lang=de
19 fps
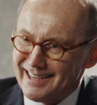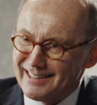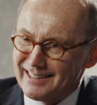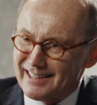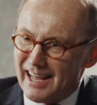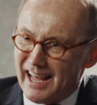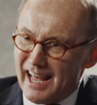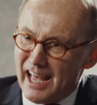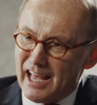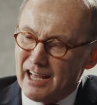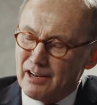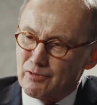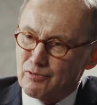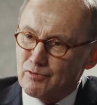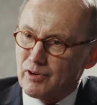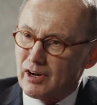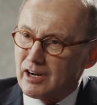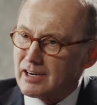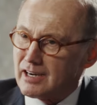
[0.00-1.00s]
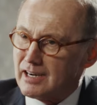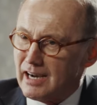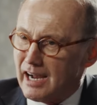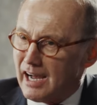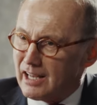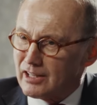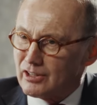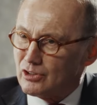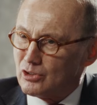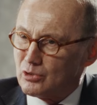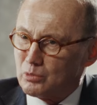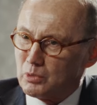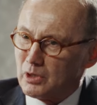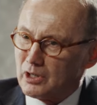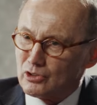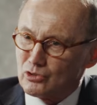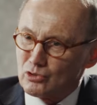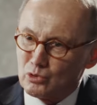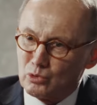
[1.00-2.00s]
der einfachen
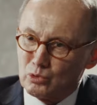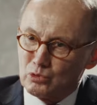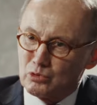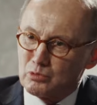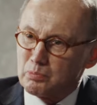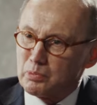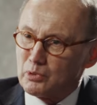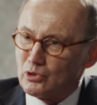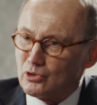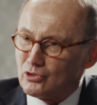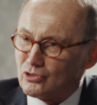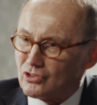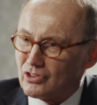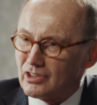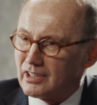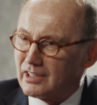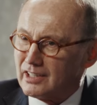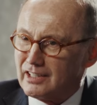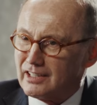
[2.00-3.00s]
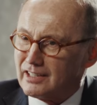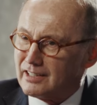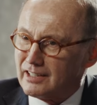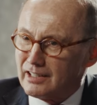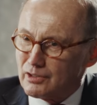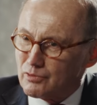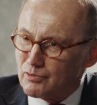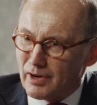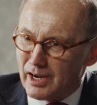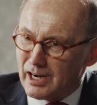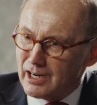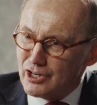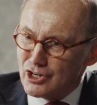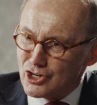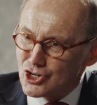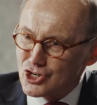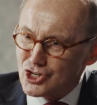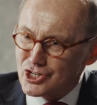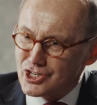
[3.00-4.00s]
Antwort gut, böse, richtig,
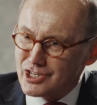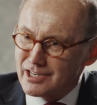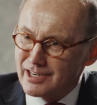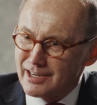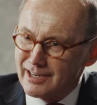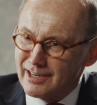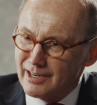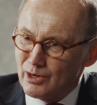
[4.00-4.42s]
falsch,